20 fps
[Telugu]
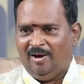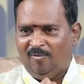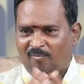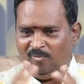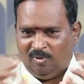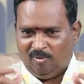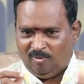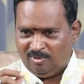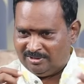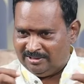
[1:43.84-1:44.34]
ఆ
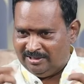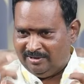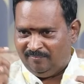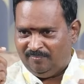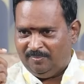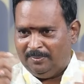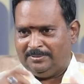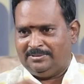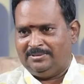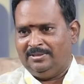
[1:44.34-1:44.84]
ఫ్లవర్స్ నేను
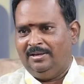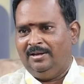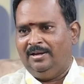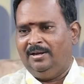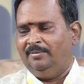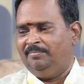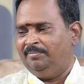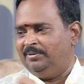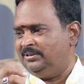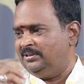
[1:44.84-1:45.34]
పిక్
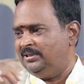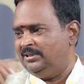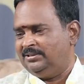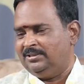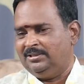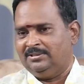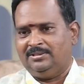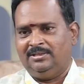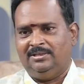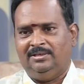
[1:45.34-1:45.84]
చేయాలి పిక్
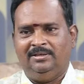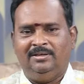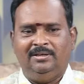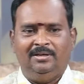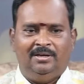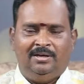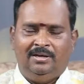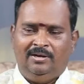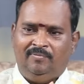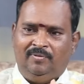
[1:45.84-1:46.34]
చేసేసి
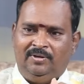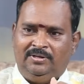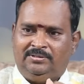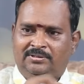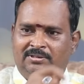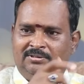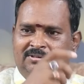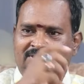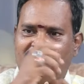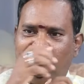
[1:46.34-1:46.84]
ఫ్లిక్
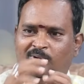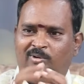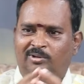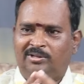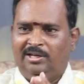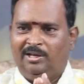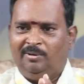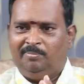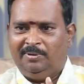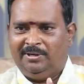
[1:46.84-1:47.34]
చేసి దేవుడి
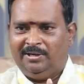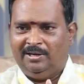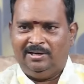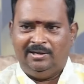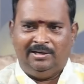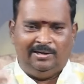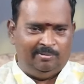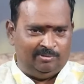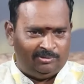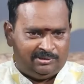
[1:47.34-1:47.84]
దగ్గర
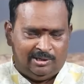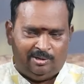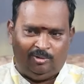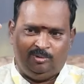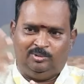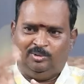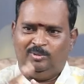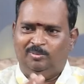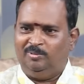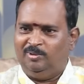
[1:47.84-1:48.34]
పెట్టాలి లేదా
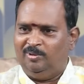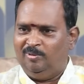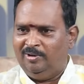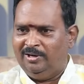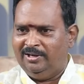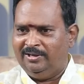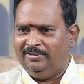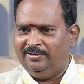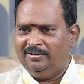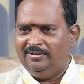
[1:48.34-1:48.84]
తలో
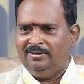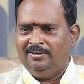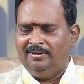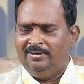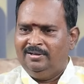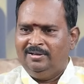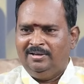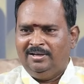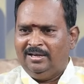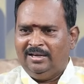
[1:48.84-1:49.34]
తురుముకోవాలి
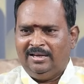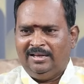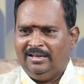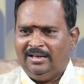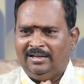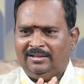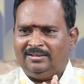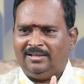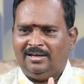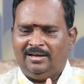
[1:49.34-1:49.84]

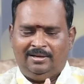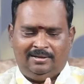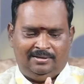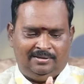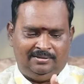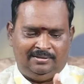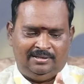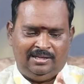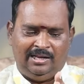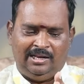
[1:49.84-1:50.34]
ఇదంతా
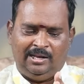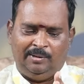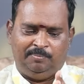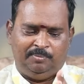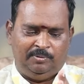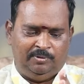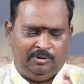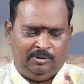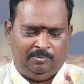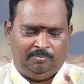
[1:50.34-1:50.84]

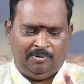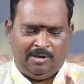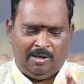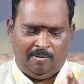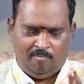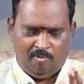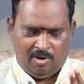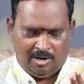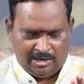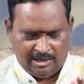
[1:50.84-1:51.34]
దాదాపు ఇప్పుడు
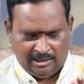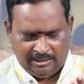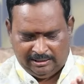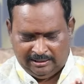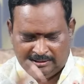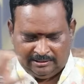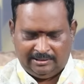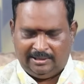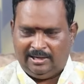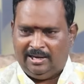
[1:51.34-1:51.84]
ఆ మొక్క
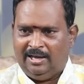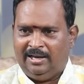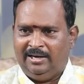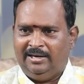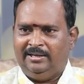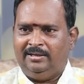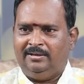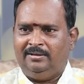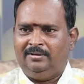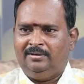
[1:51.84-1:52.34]

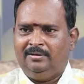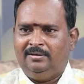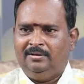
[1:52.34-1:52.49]
ఎదగాలి